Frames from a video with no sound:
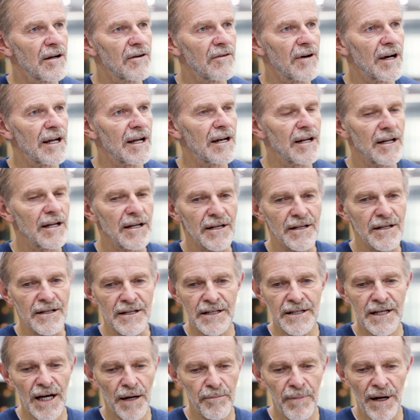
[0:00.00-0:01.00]
Weil äh,
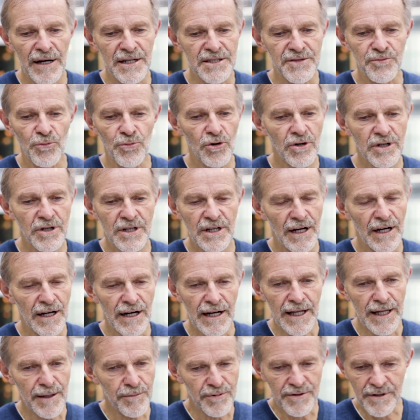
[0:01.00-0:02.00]
ich habe alles Mögliche
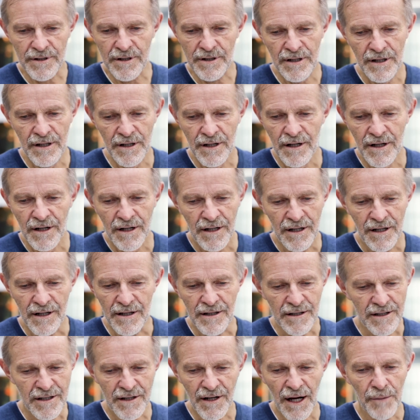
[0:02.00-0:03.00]
erlebt.
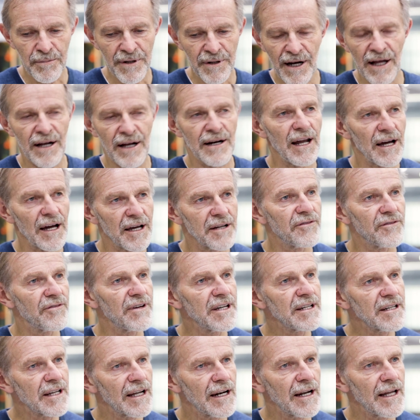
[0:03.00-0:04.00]
Äh, ich habe ja lange in
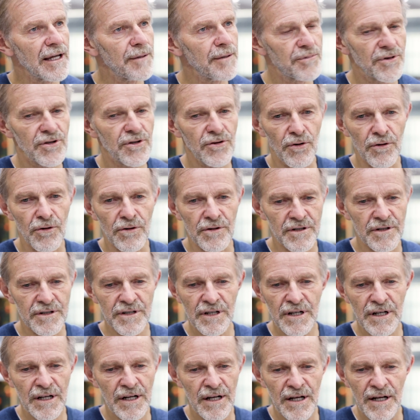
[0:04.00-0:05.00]
Wien gelebt
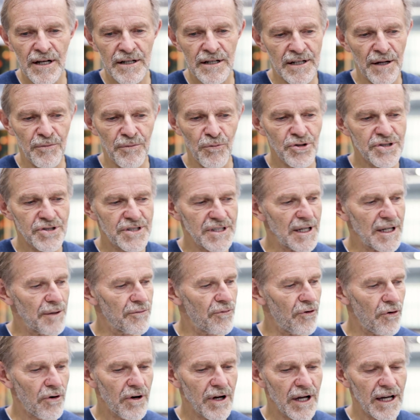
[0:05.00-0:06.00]
und da musste ich
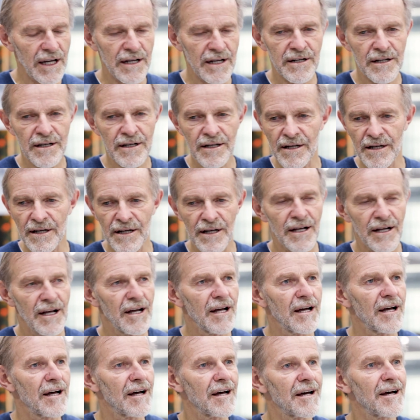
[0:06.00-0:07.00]
am Wochenende
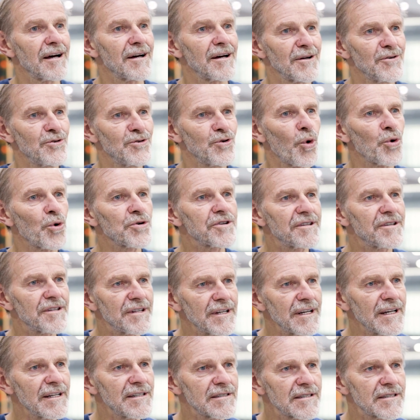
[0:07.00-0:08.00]

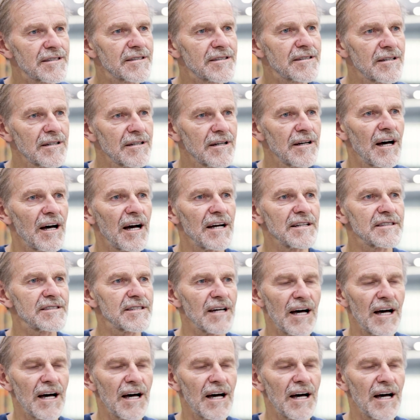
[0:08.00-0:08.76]
Notdienst, ein